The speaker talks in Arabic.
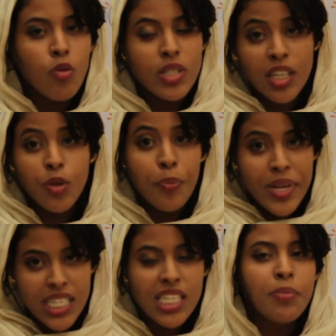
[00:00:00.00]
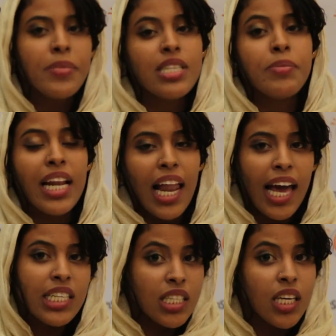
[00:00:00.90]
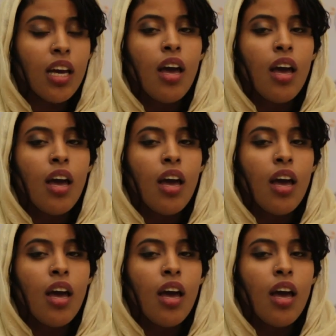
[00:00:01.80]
وصلتهم مسج من الحاجه دي